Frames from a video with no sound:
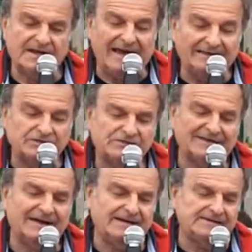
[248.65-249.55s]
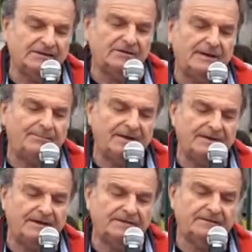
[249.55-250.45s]
industrialisés de la
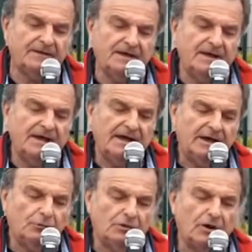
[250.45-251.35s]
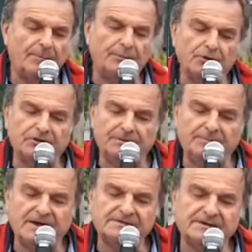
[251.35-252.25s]
planète et où le rapport de
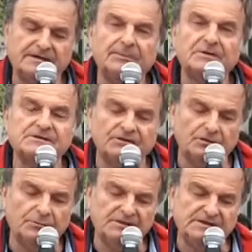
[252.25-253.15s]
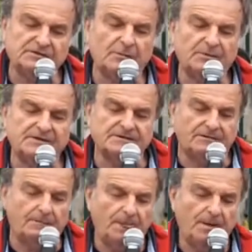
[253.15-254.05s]
l'IPBES a été présenté aux ministres
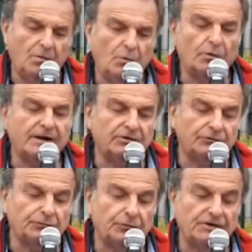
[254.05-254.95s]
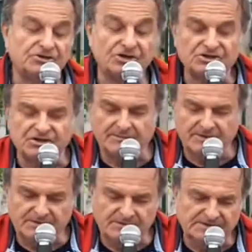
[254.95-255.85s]
présents. Aucun d'entre eux n'a cherché à
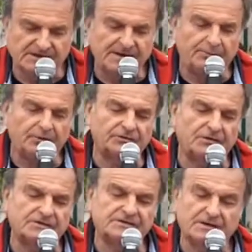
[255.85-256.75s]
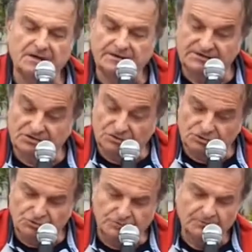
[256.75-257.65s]
minimiser l'importance des
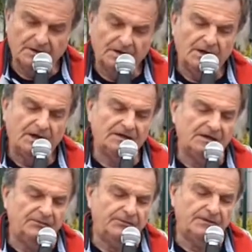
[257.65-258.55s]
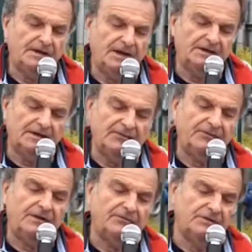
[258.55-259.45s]
enjeux et des défis, et des
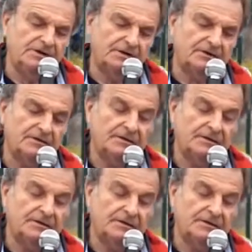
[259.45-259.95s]
défis à venir.